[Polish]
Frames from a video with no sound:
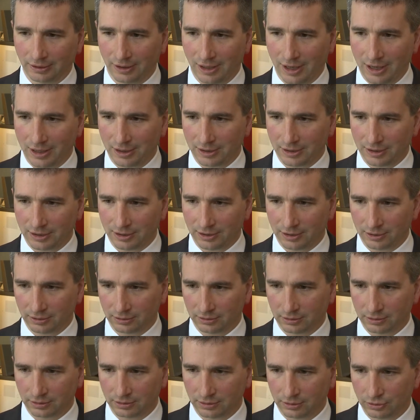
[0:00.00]
ale
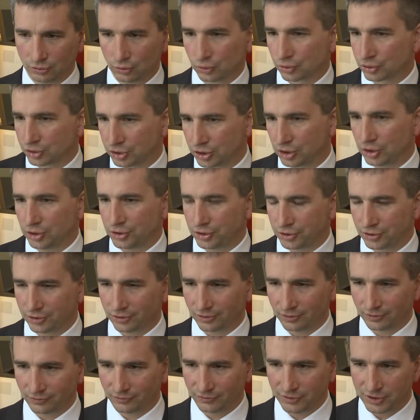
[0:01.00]
już
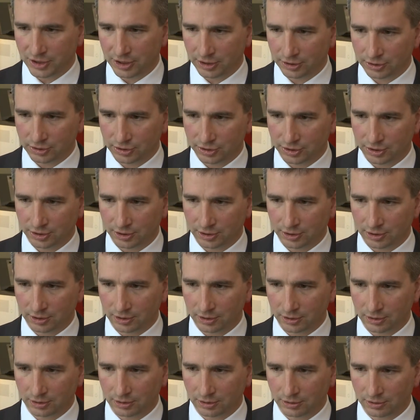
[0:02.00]
dziś widać,
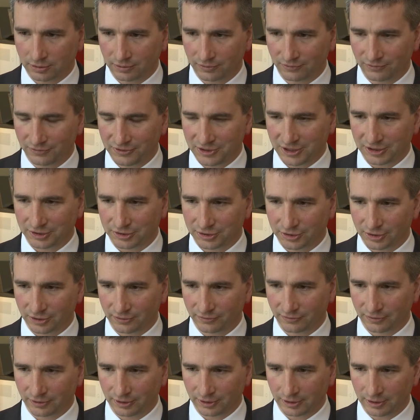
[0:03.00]
że
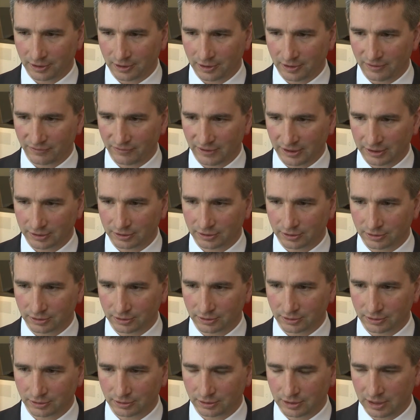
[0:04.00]
finansowe
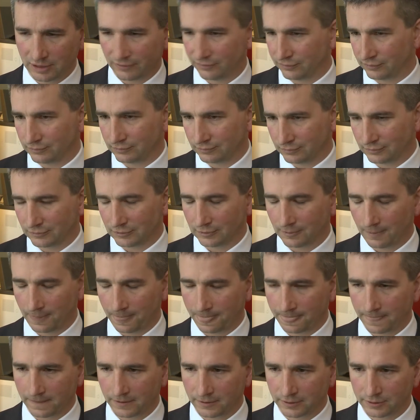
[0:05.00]
efekty dla
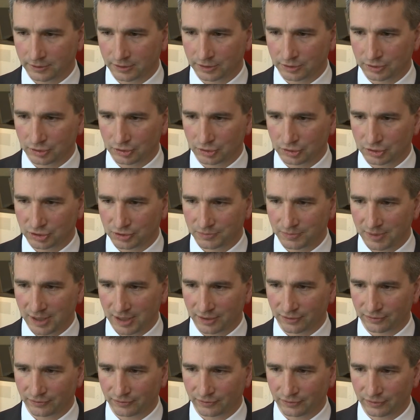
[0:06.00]
mm,
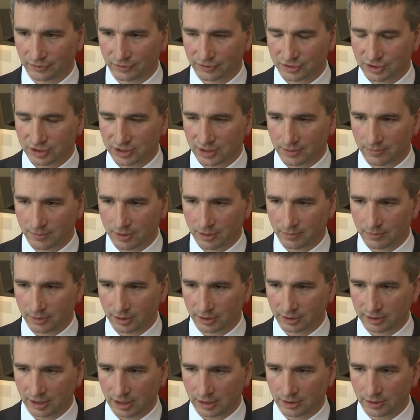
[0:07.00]
zmian w systemie
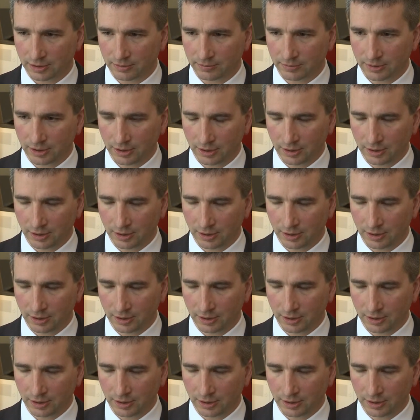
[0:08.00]
emerytalnym